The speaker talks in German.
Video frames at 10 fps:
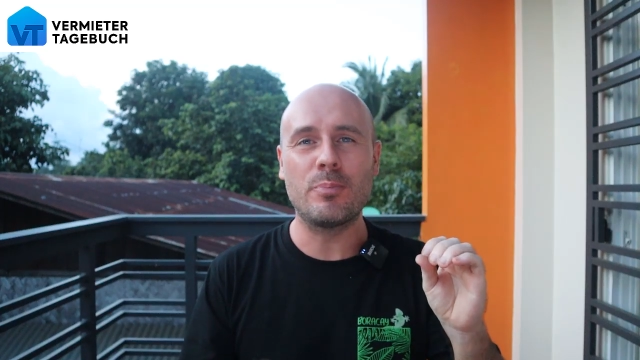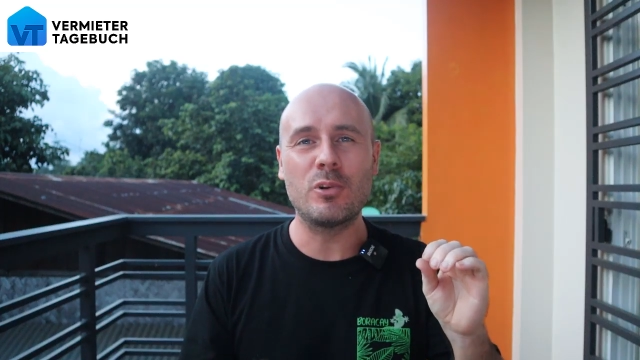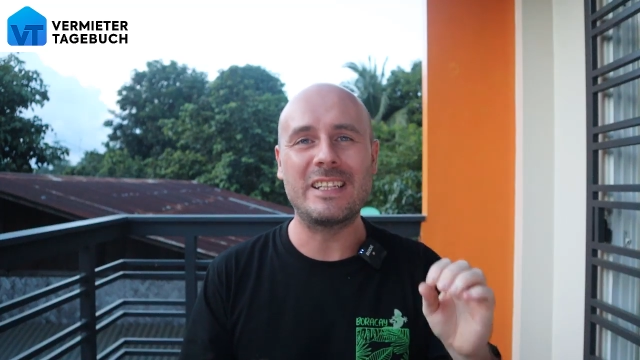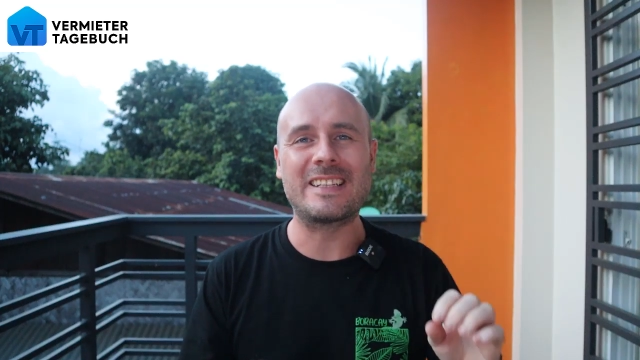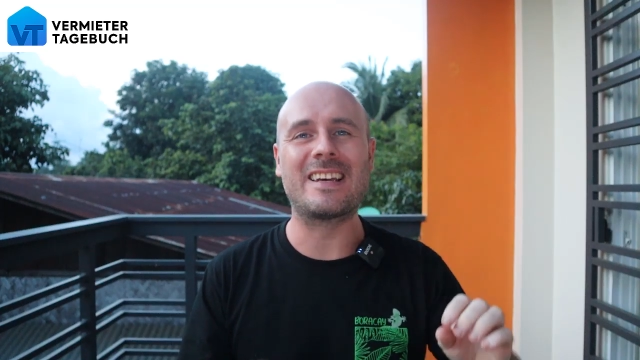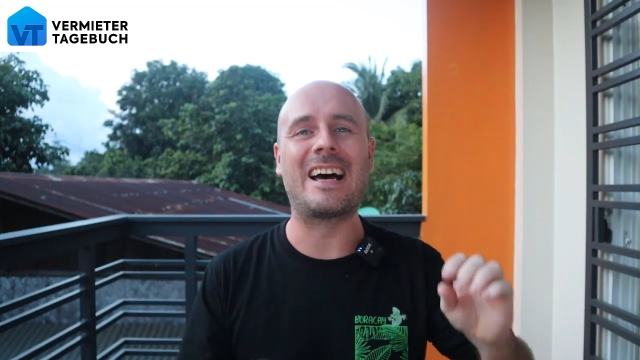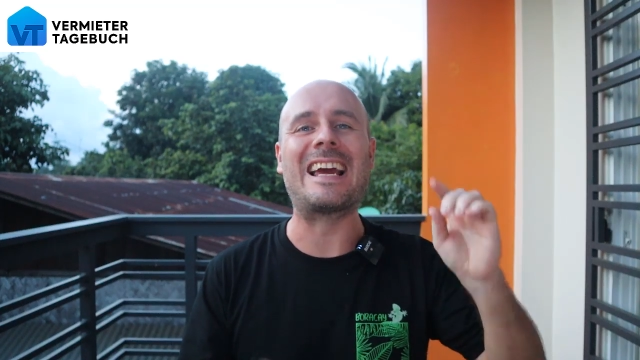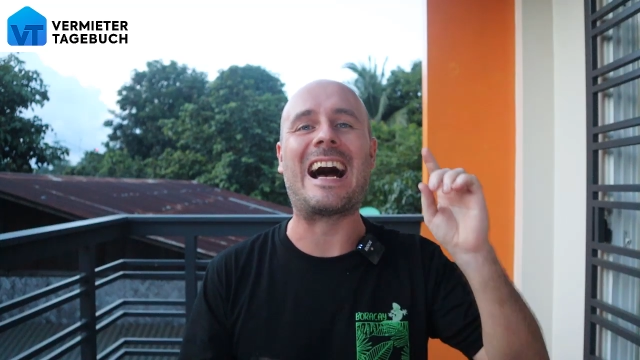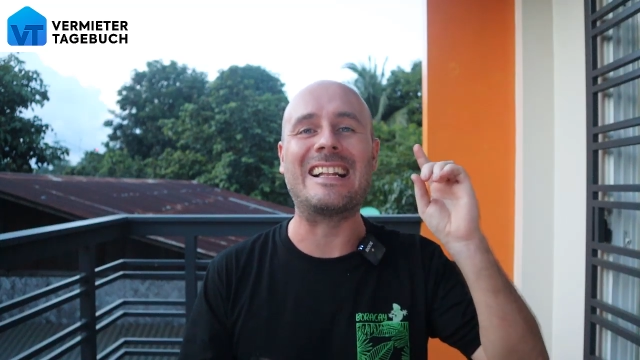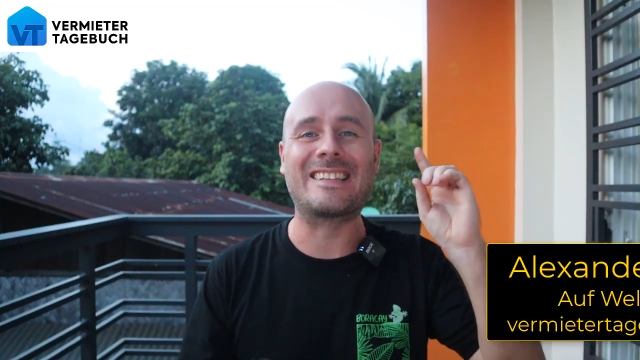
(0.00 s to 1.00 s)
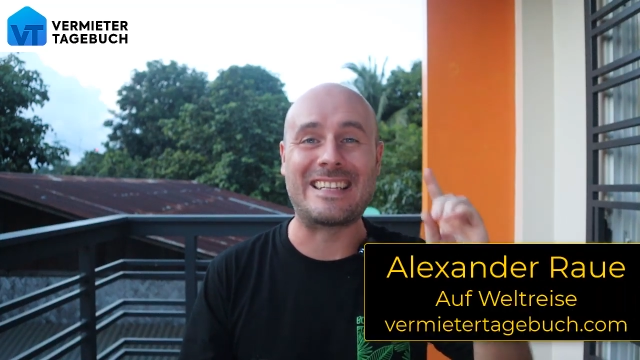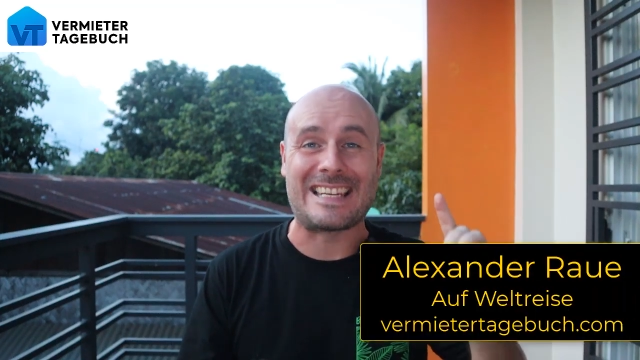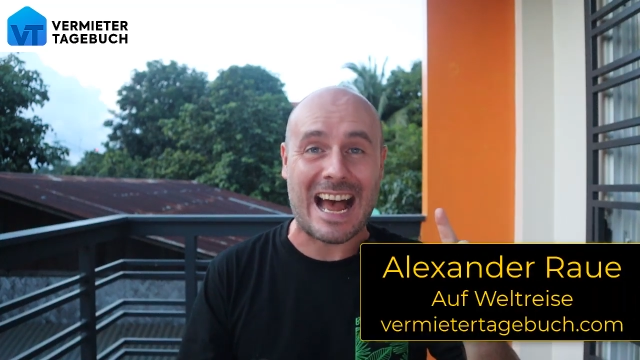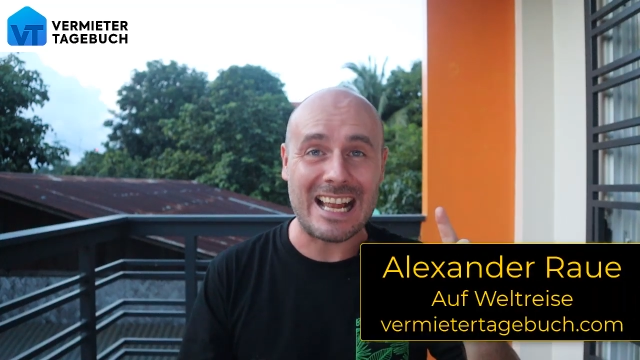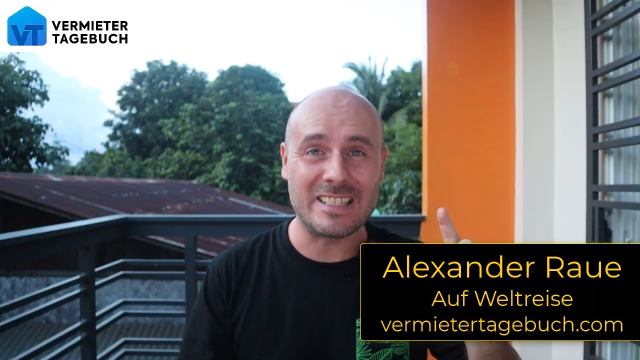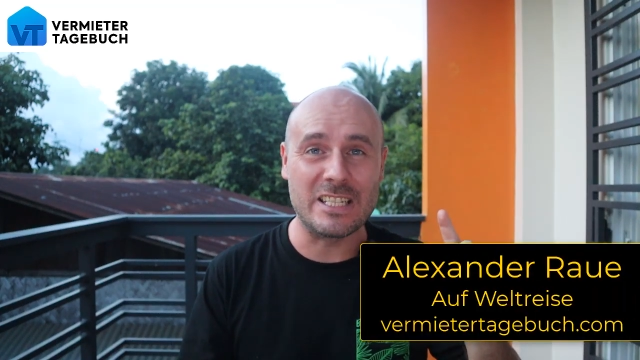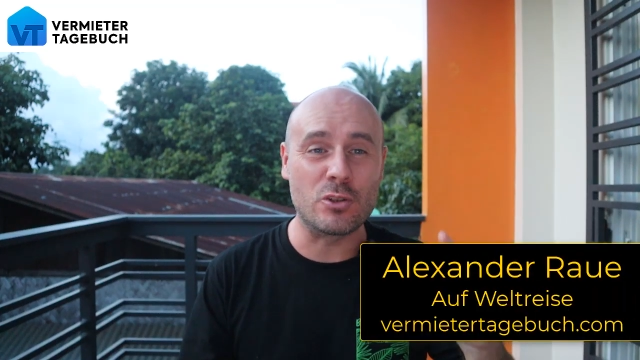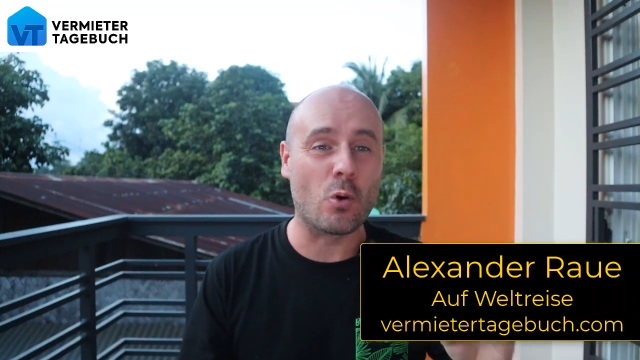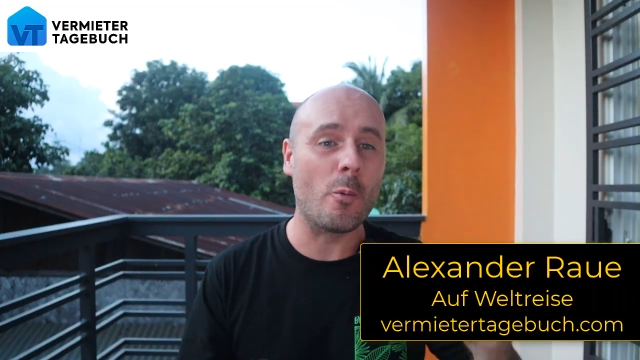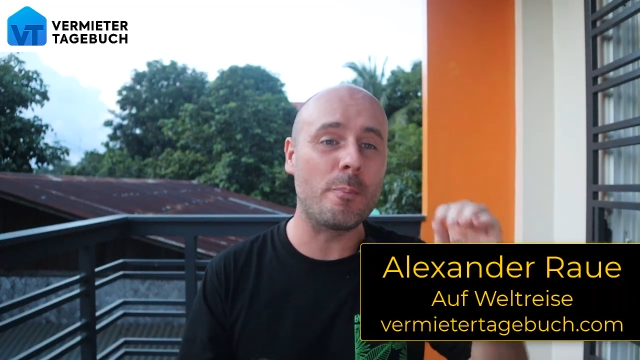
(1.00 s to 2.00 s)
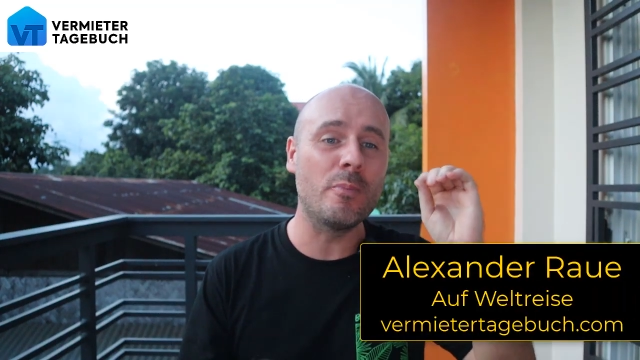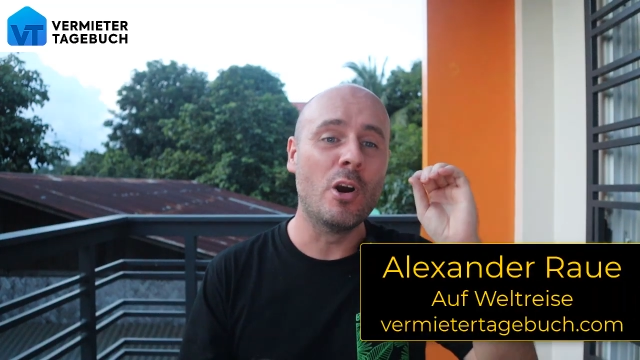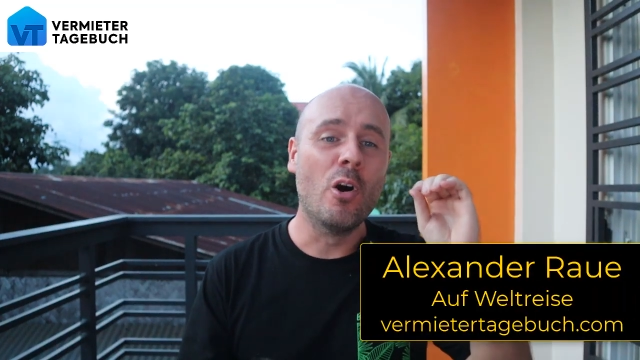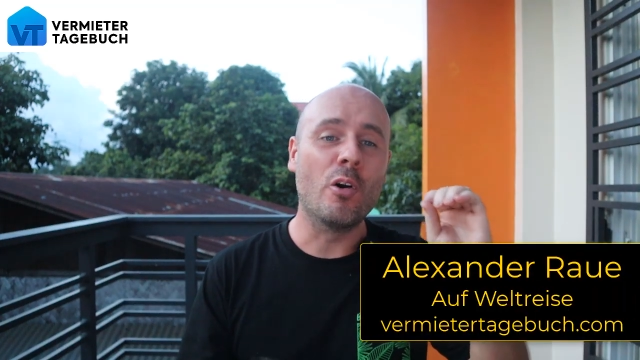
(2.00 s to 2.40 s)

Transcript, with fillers: Polizei als Nazi-Truppen